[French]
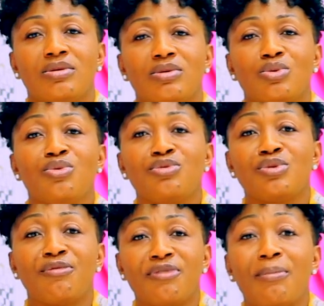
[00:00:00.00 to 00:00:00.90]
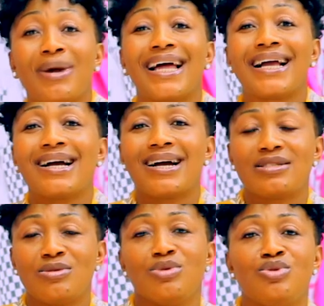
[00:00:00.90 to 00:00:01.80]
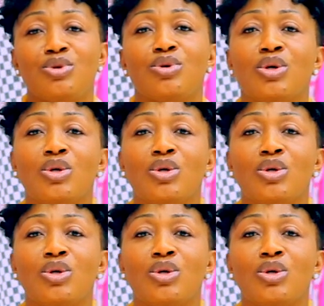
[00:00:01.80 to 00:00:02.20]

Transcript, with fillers: Tout se fait par la grâce de Dieu.